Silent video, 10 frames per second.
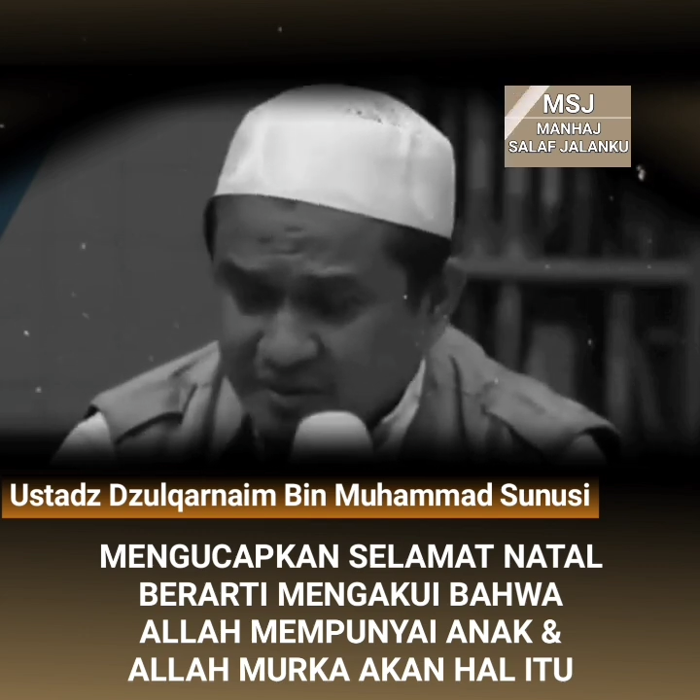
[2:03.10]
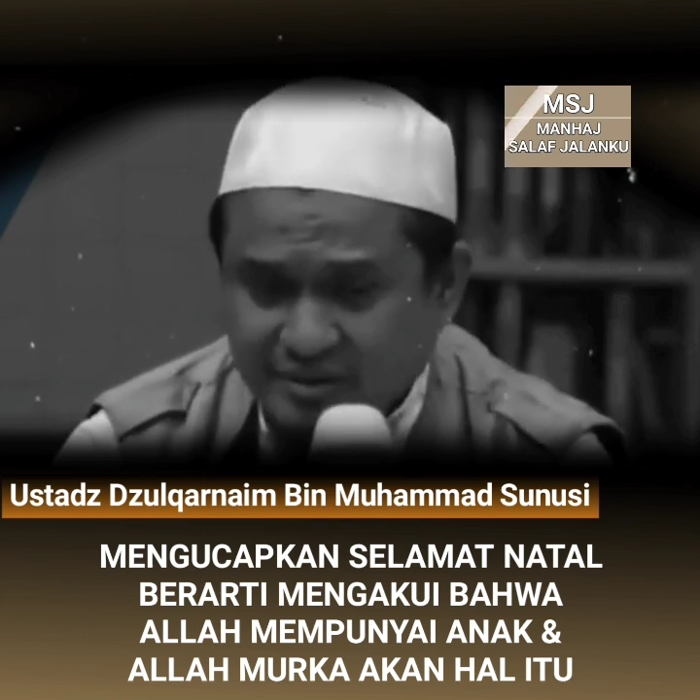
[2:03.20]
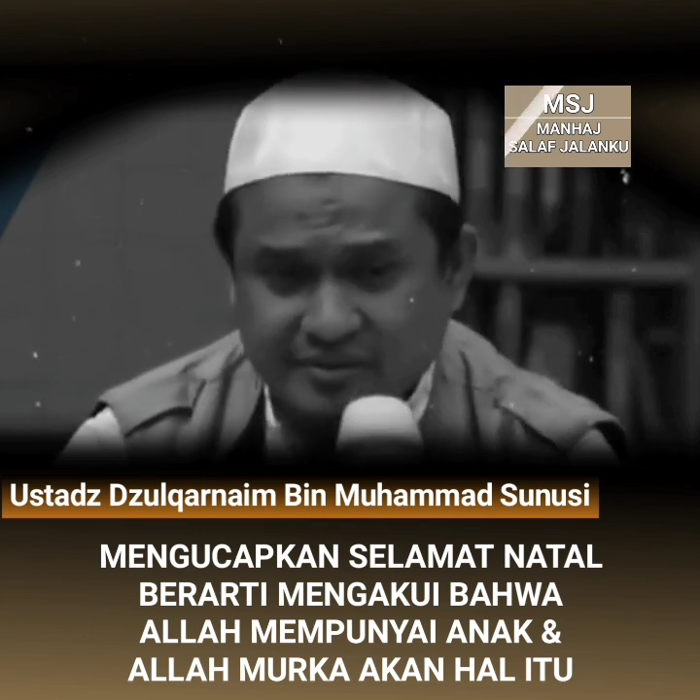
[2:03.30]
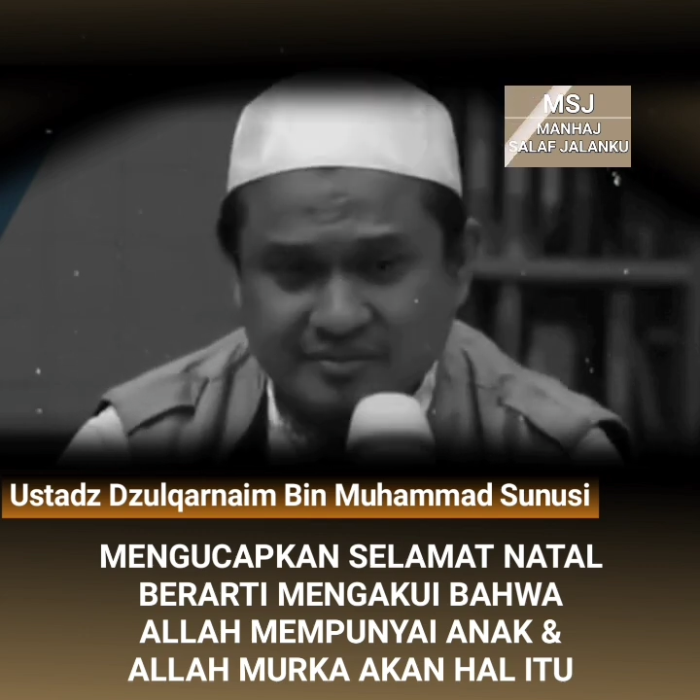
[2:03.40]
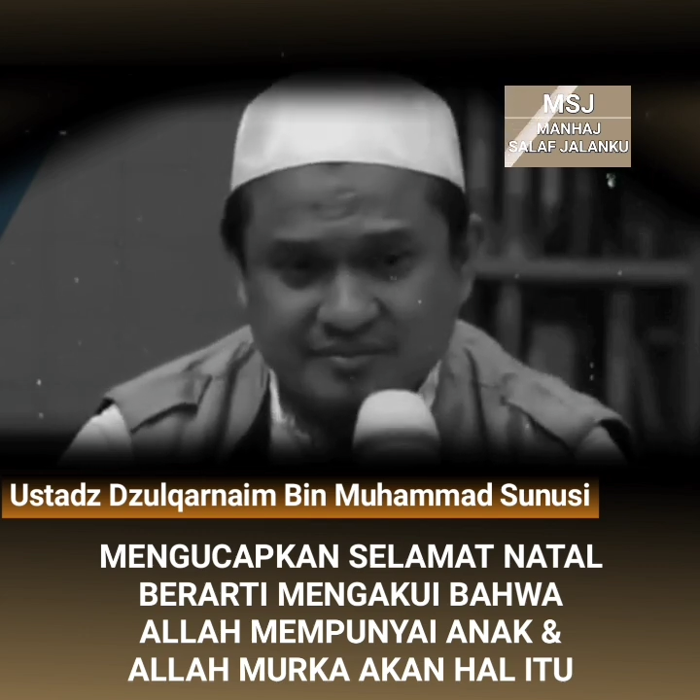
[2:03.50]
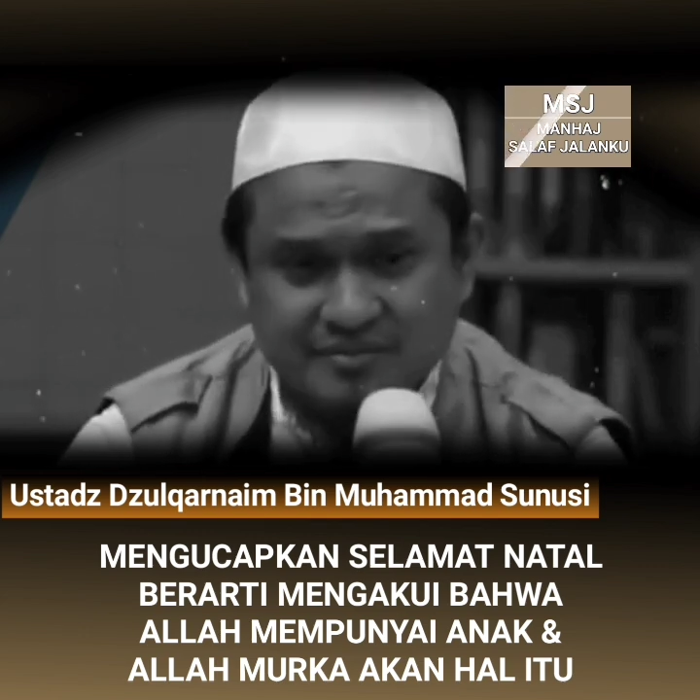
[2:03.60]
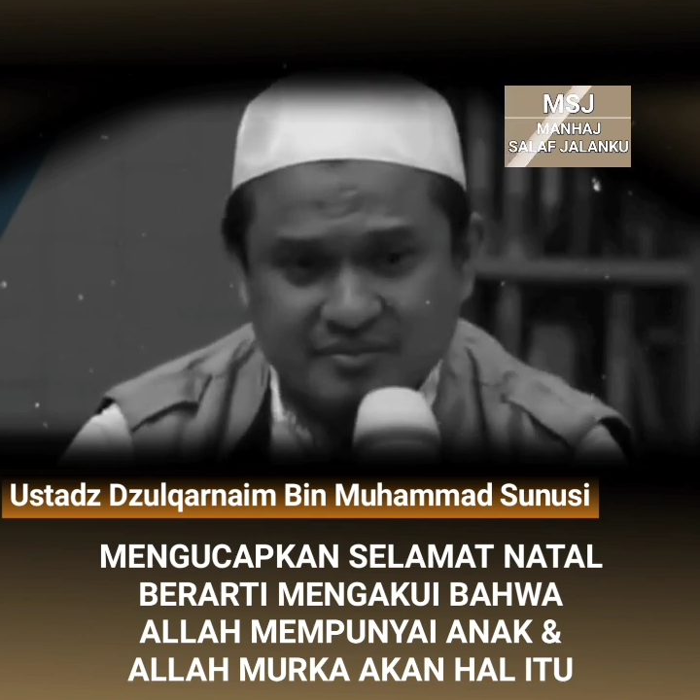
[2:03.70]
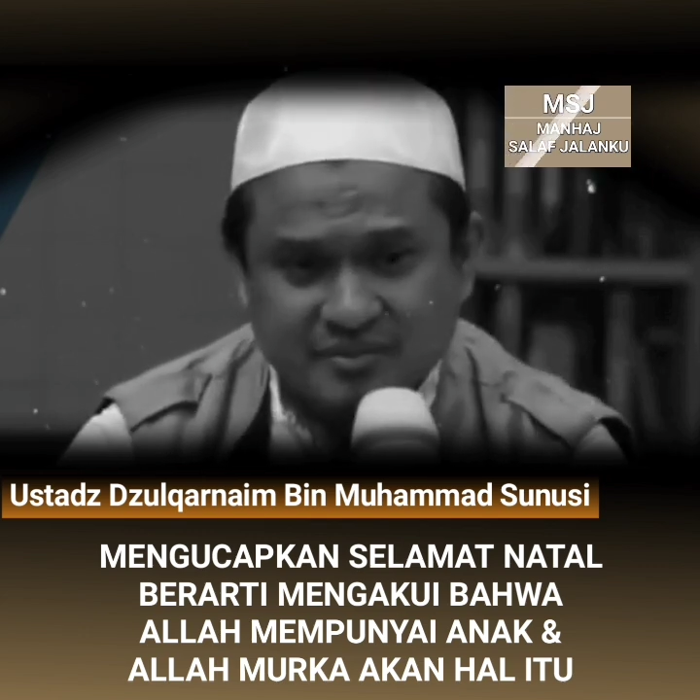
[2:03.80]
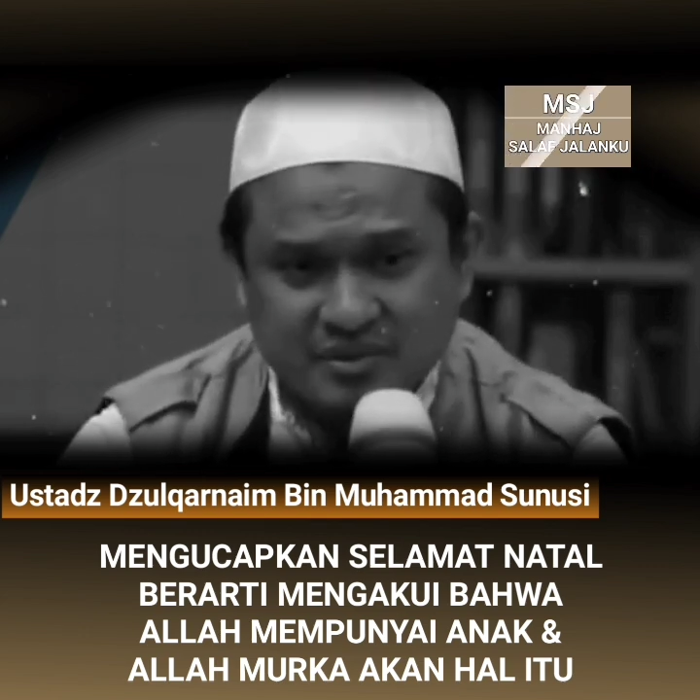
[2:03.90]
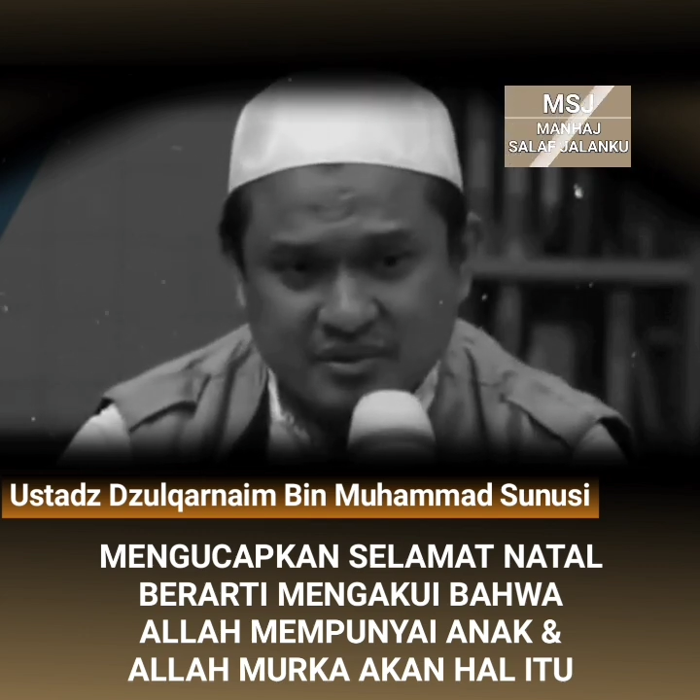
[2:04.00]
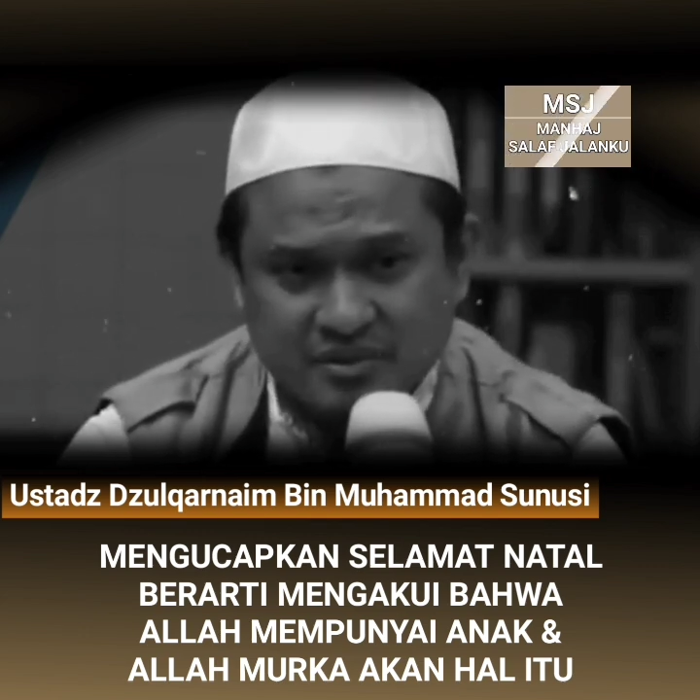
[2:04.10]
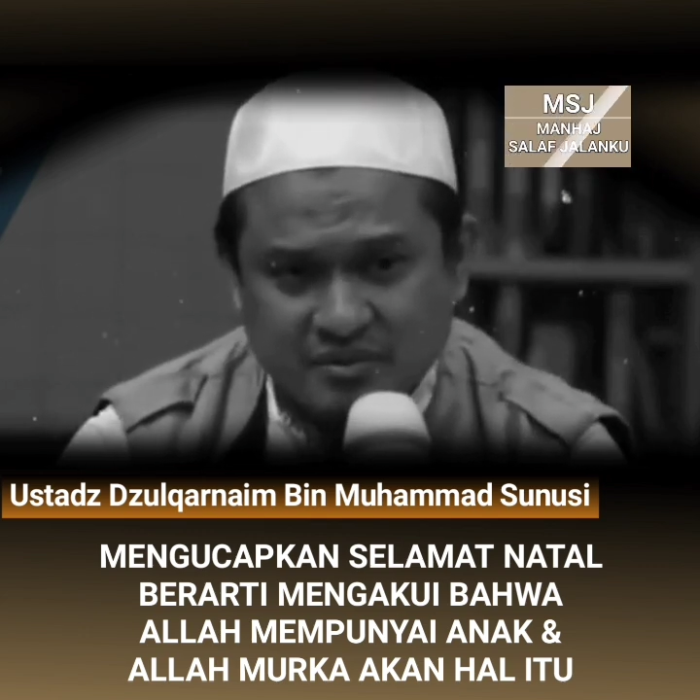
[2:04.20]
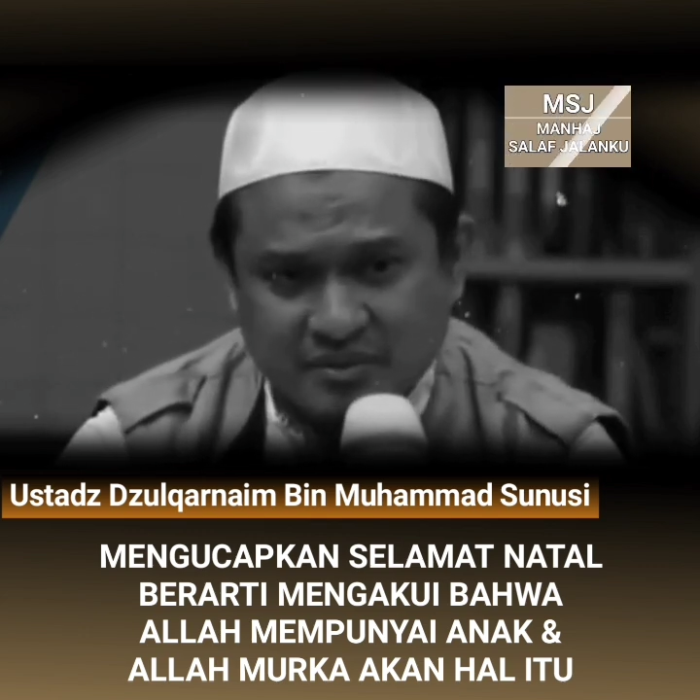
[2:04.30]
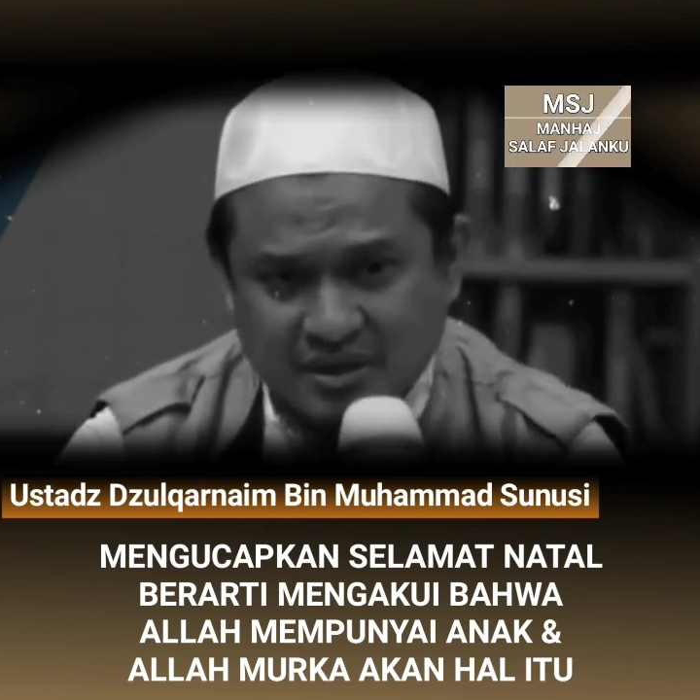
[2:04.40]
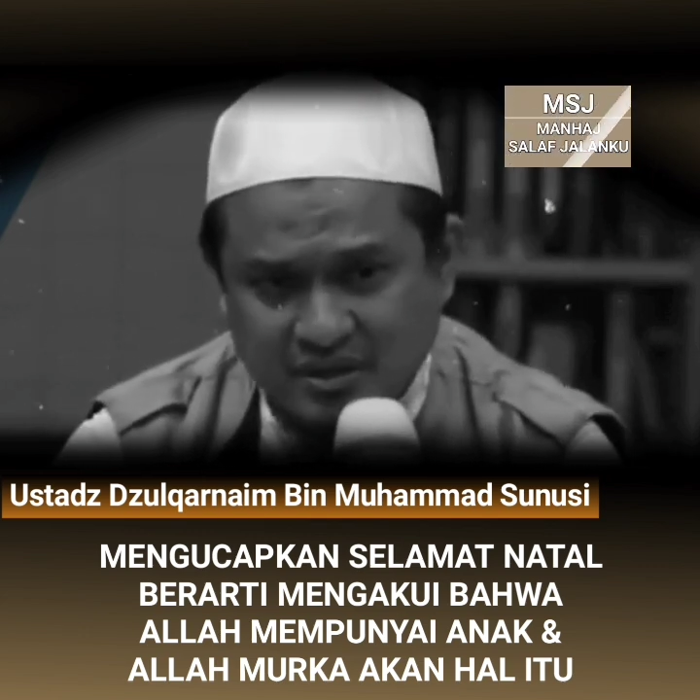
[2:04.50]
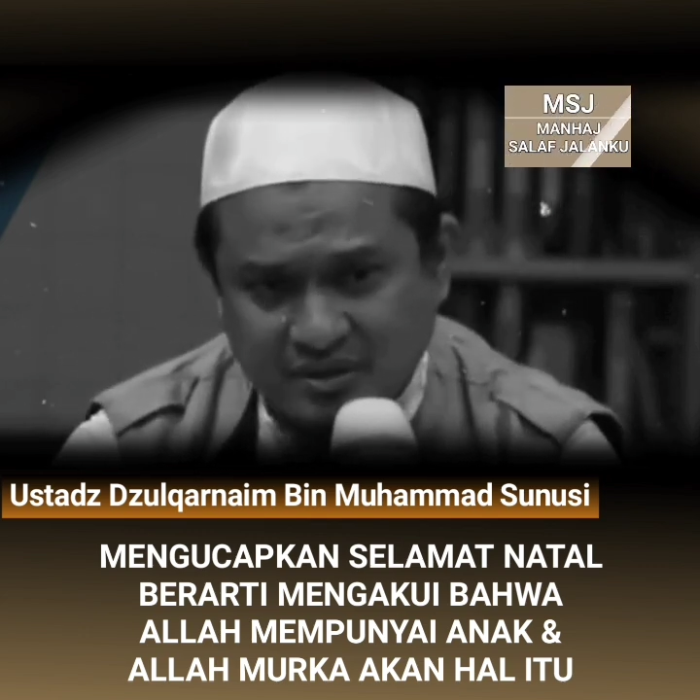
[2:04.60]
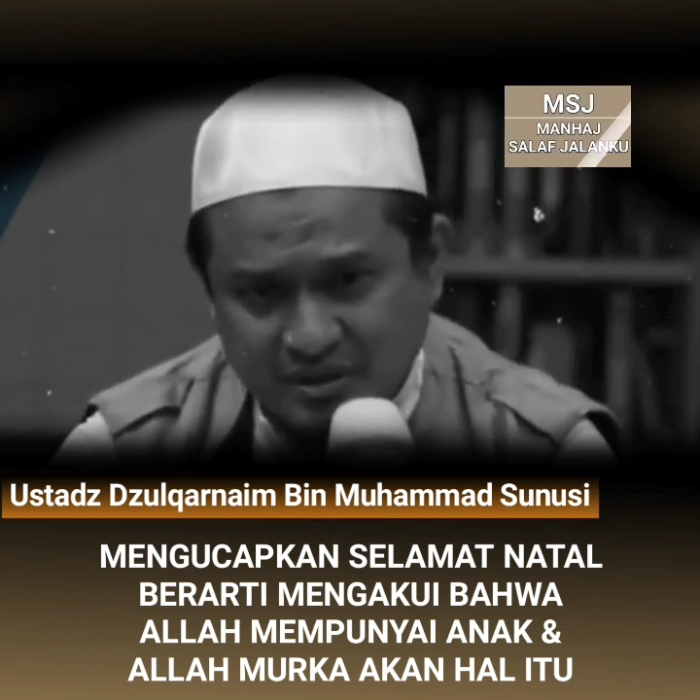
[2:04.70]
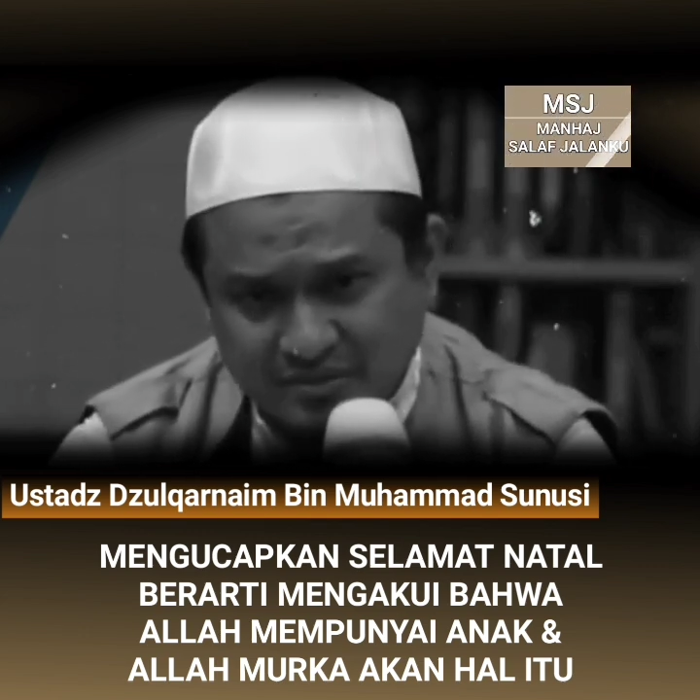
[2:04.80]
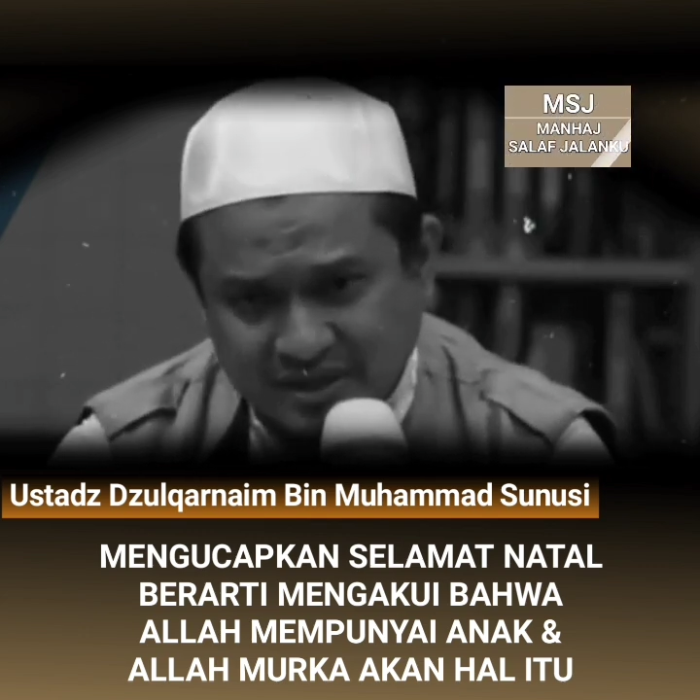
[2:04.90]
Allah. Maka Allah